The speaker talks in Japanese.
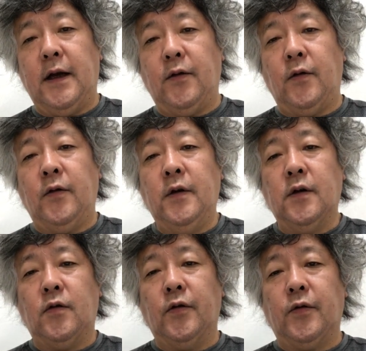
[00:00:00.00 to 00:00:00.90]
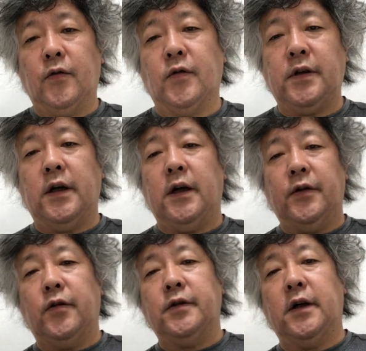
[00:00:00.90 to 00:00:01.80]
あのコートのこちら側
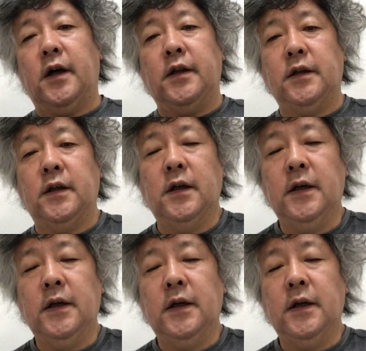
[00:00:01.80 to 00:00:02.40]
とこちら側に、